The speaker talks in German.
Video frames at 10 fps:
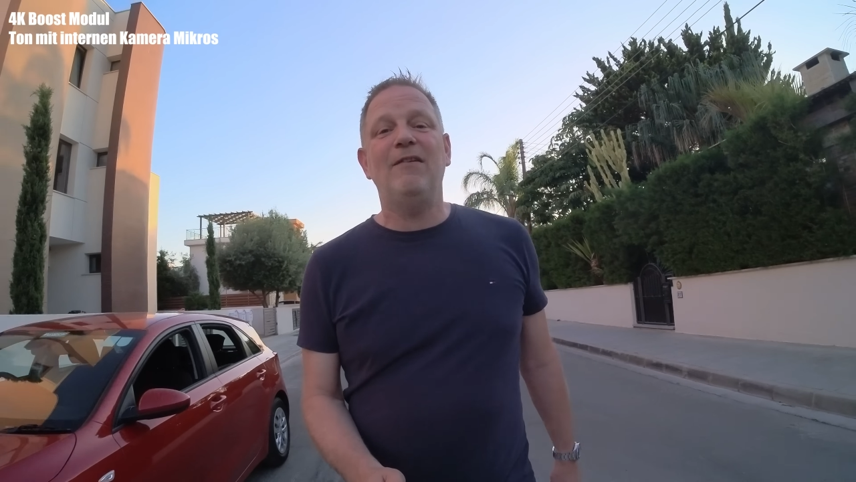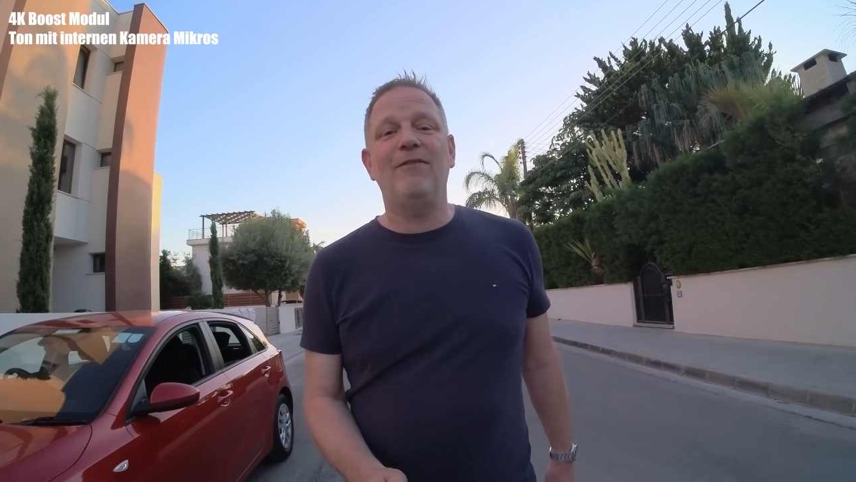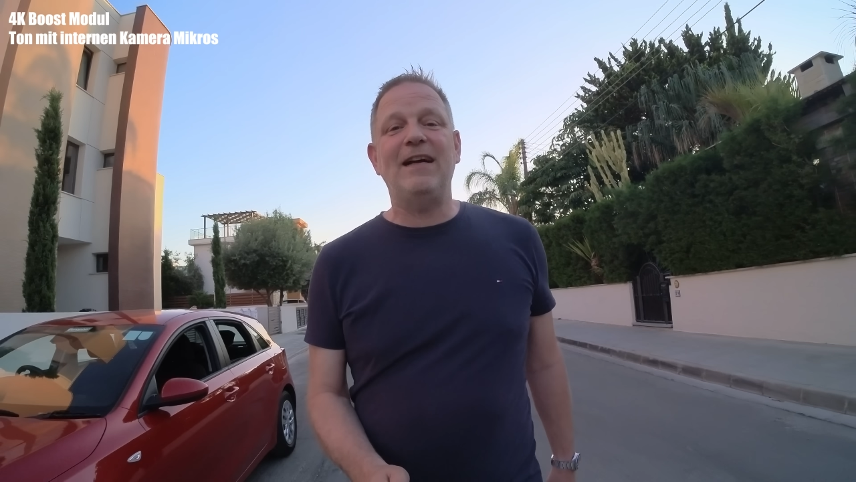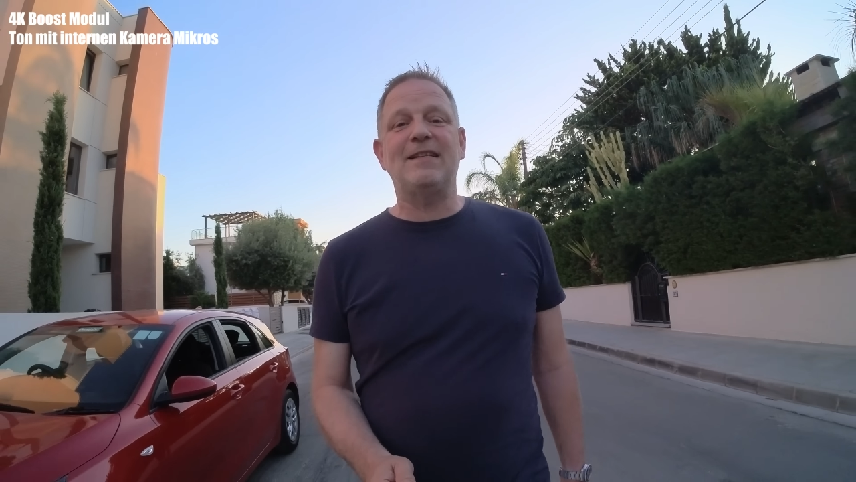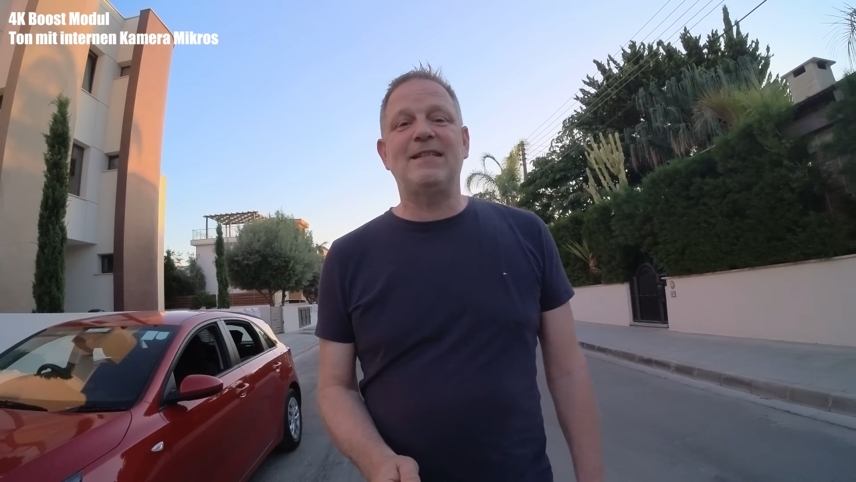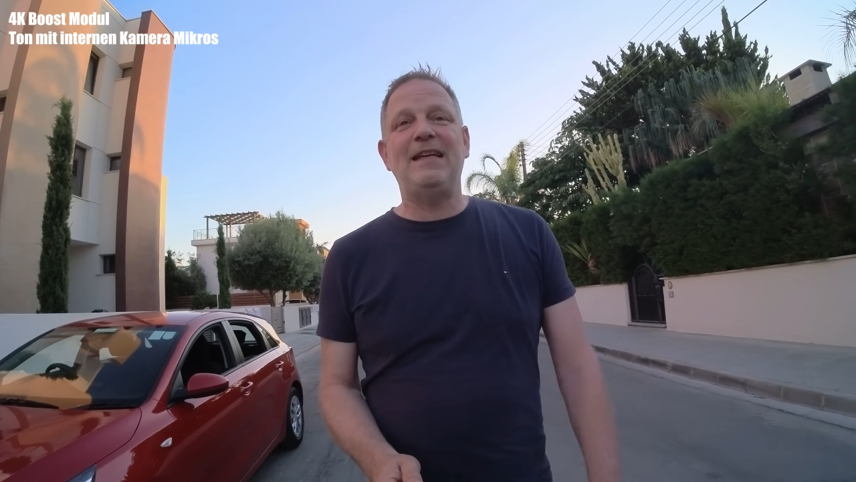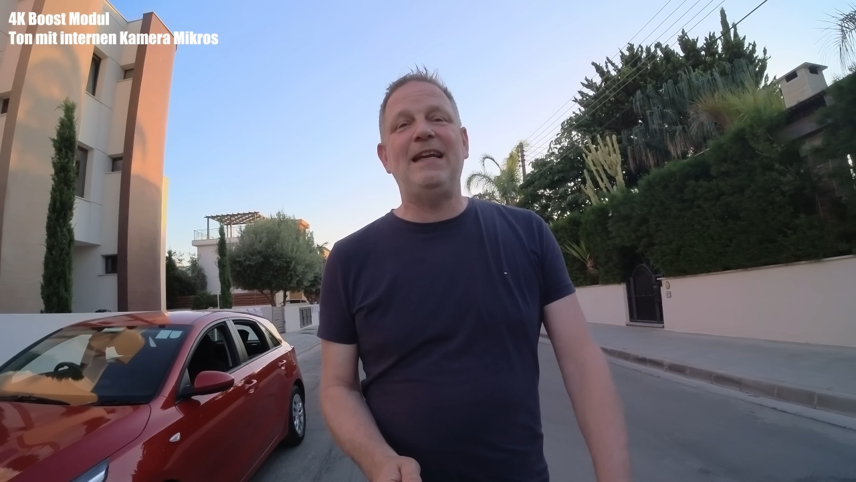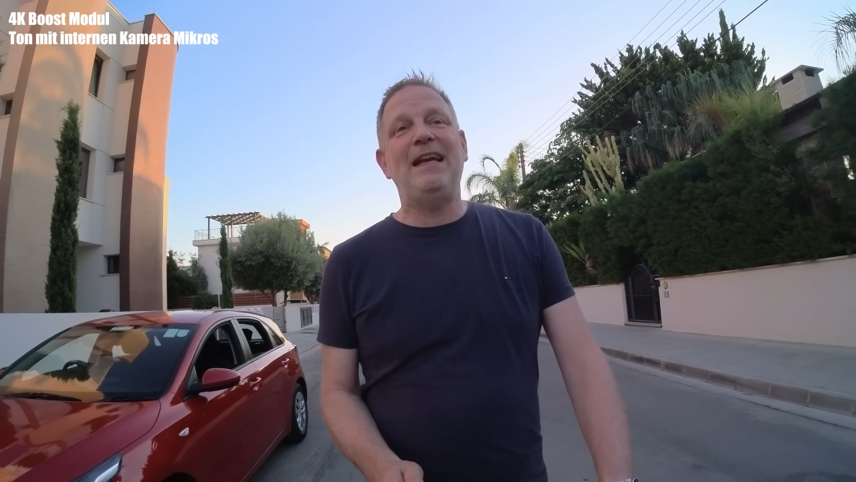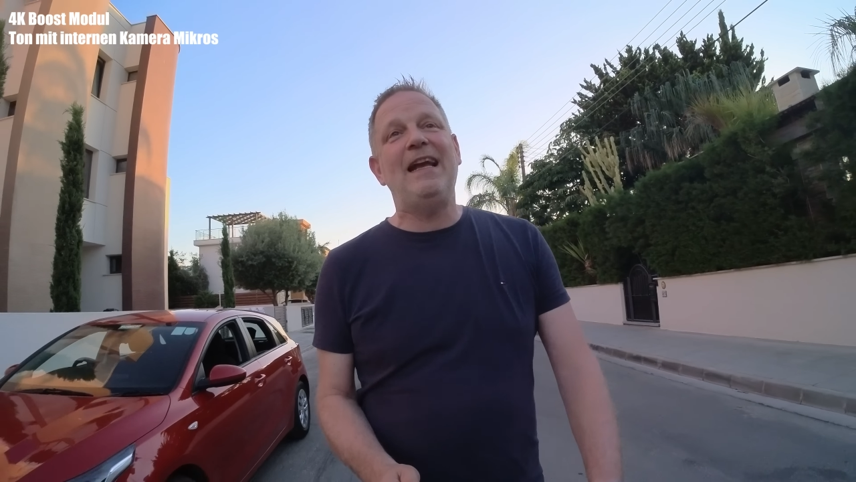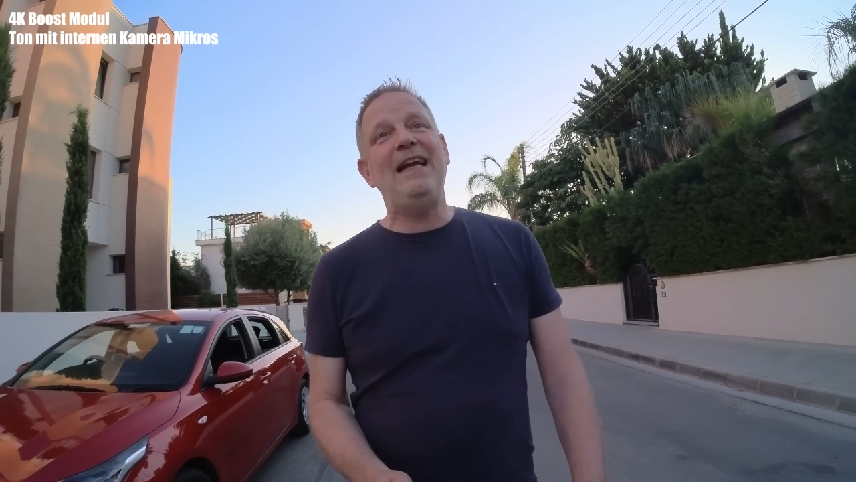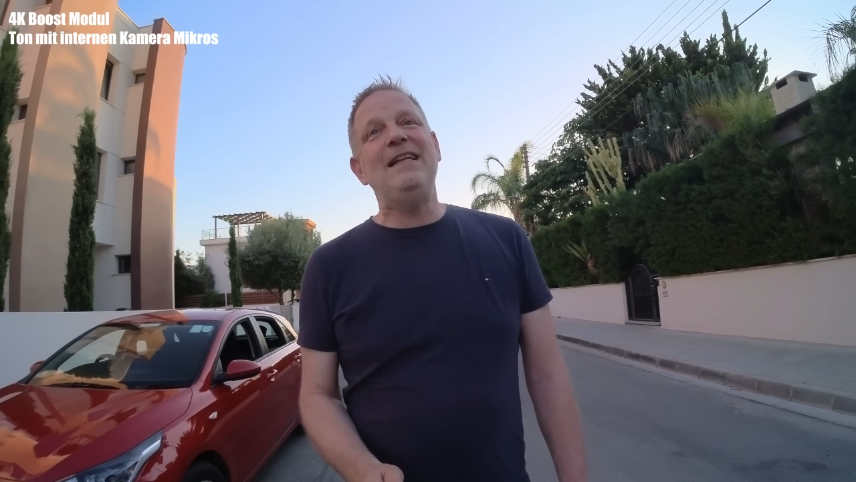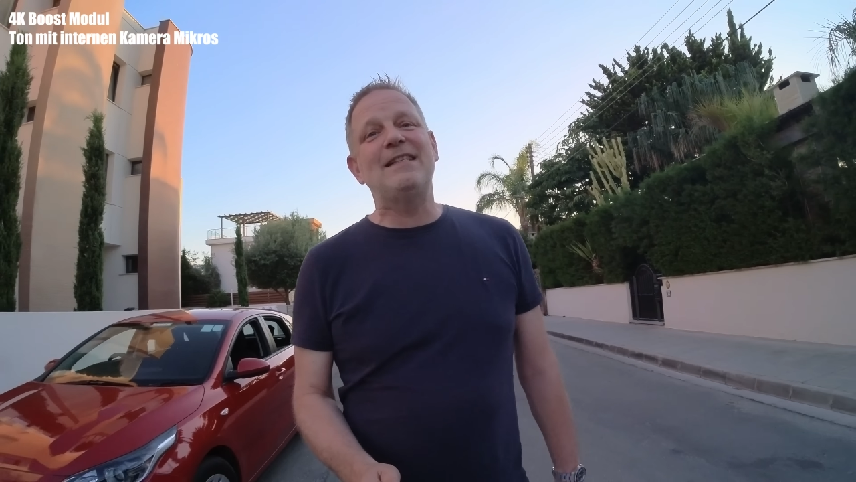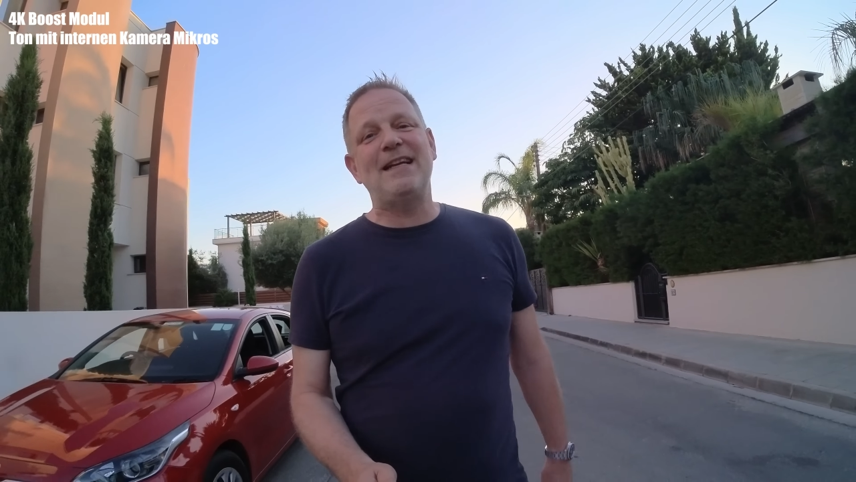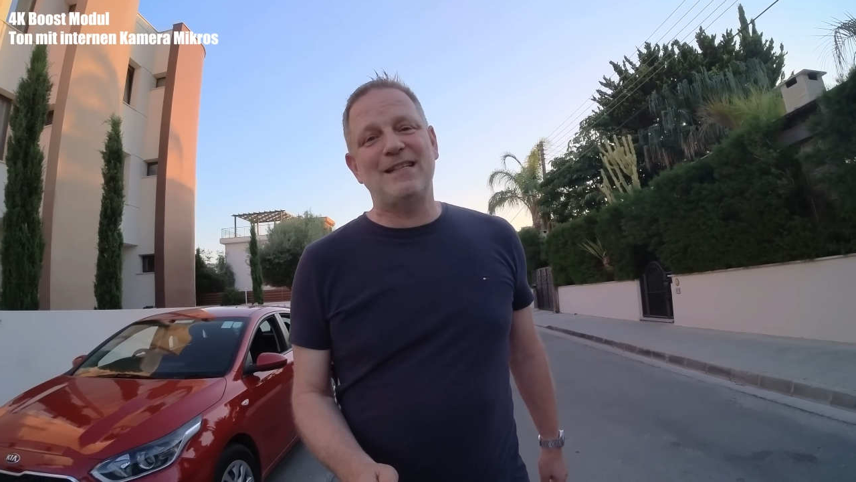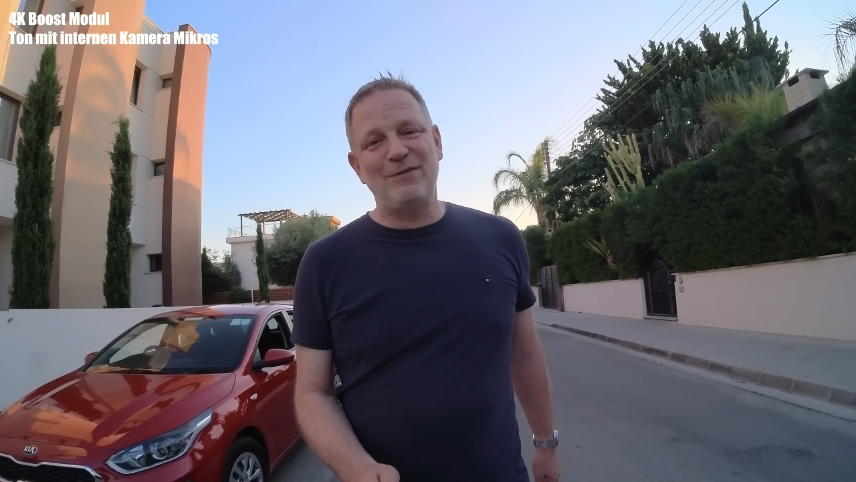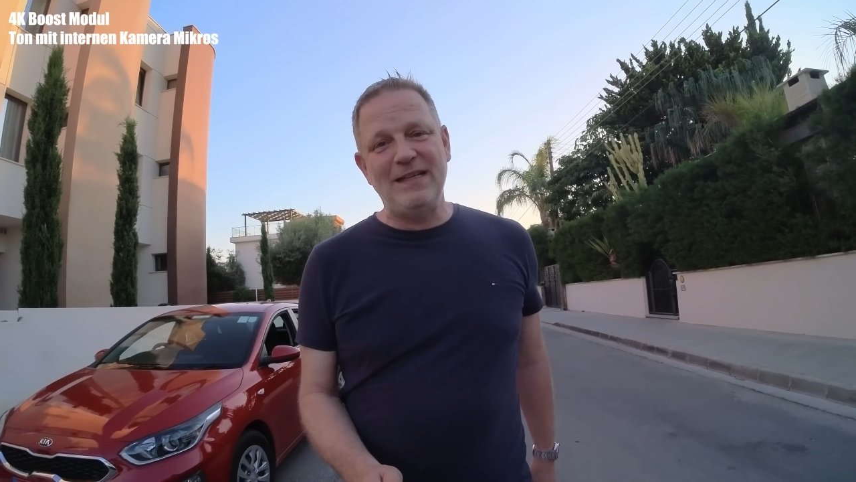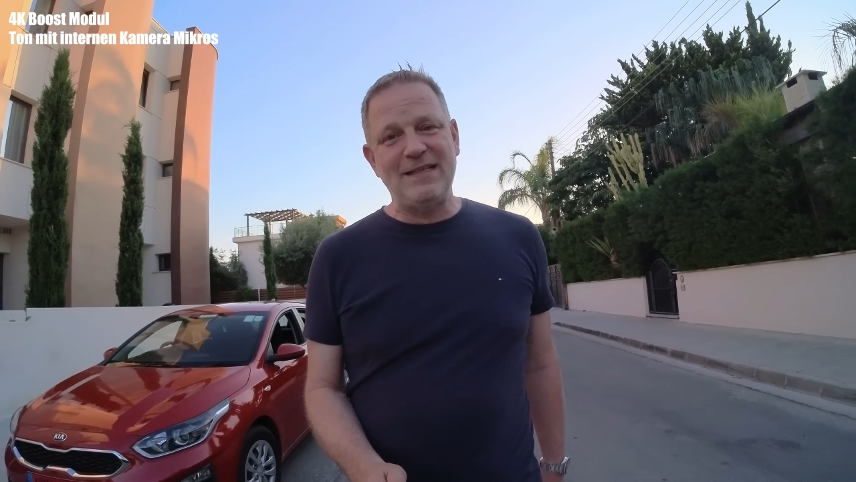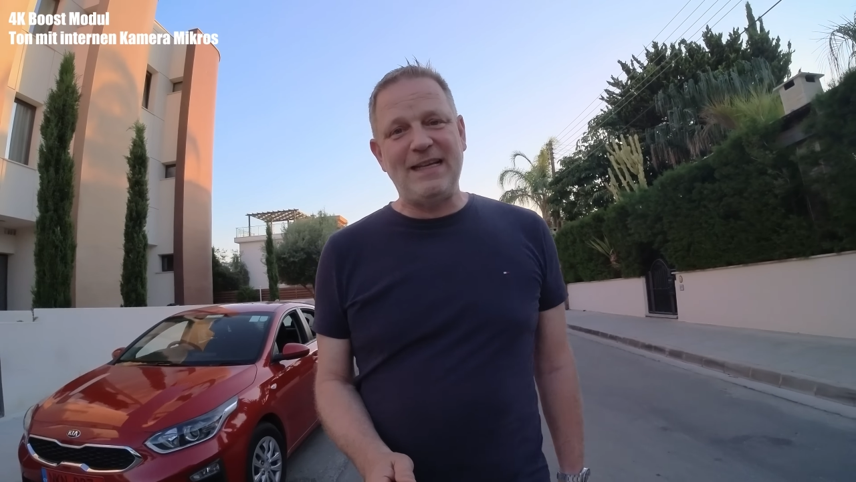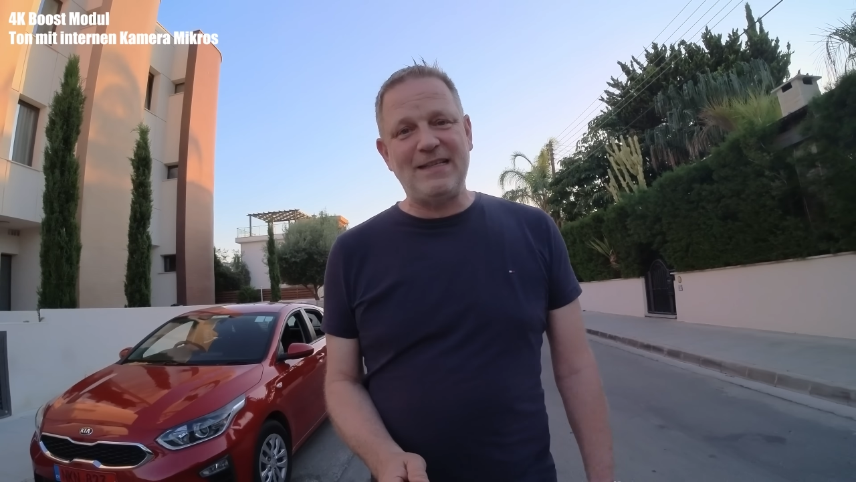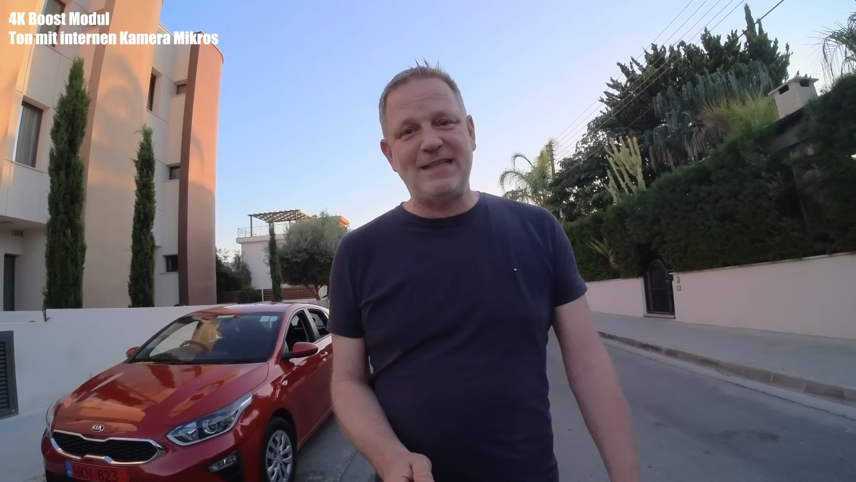was die
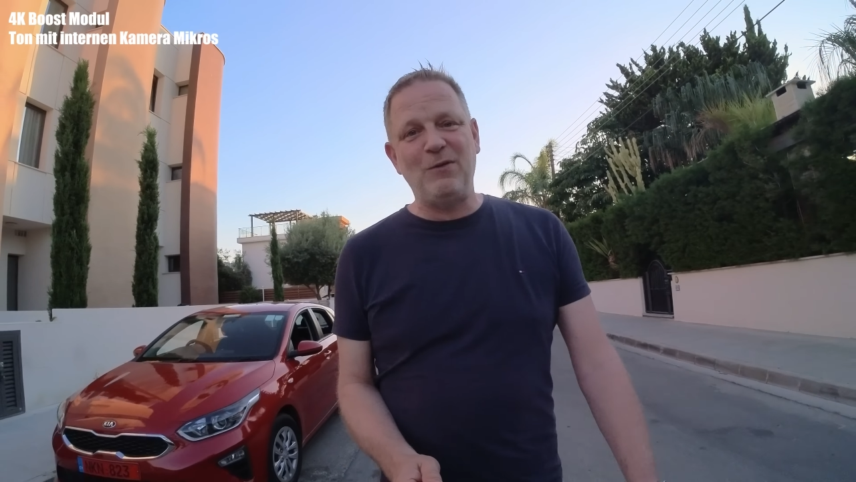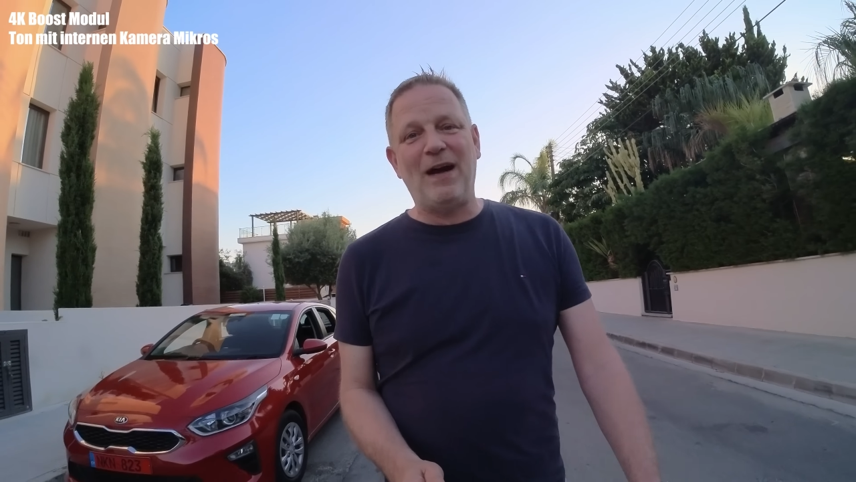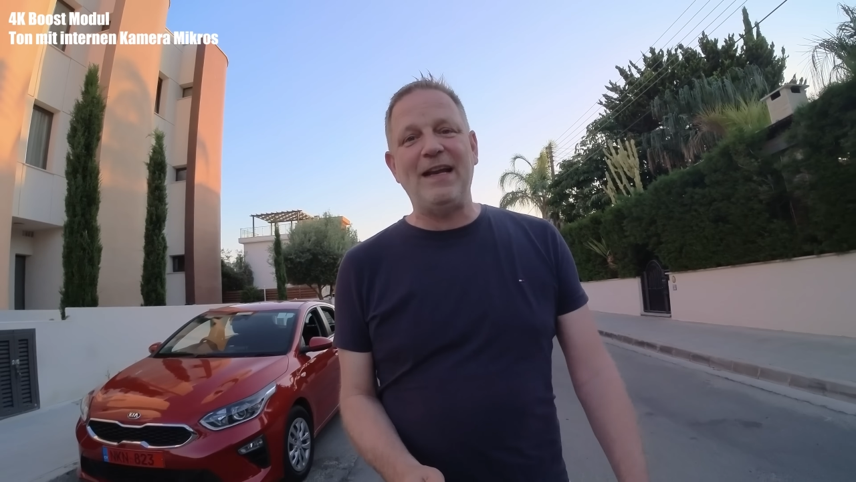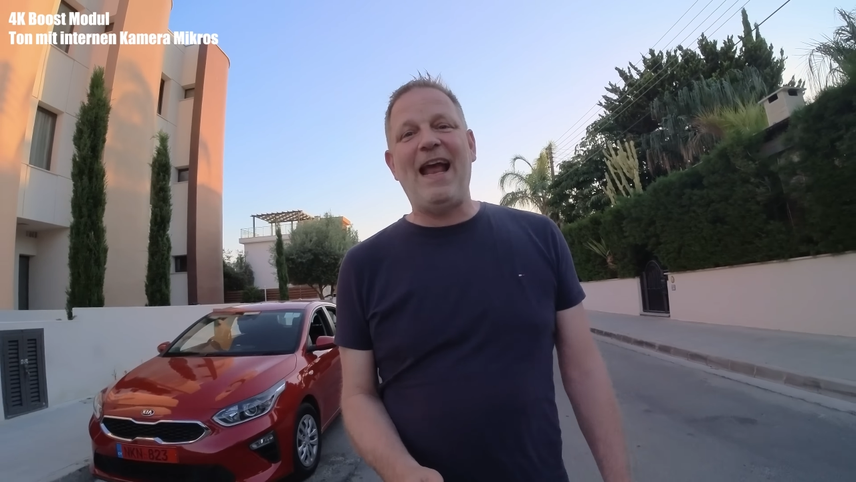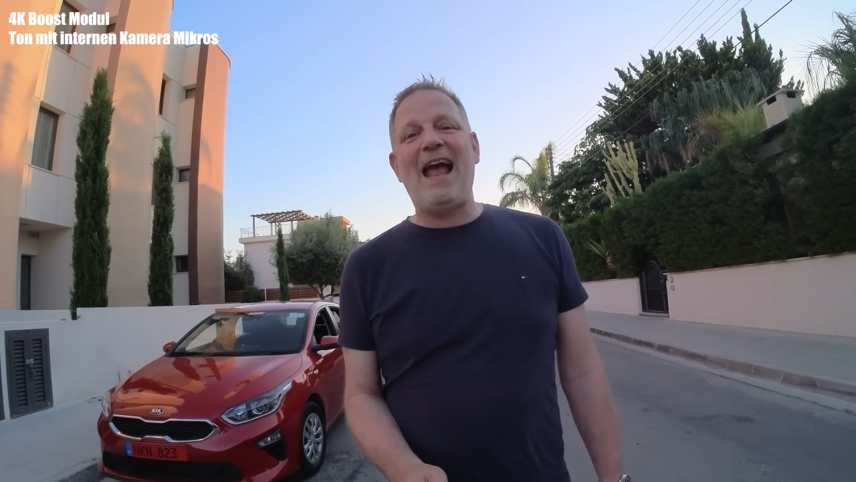Insta361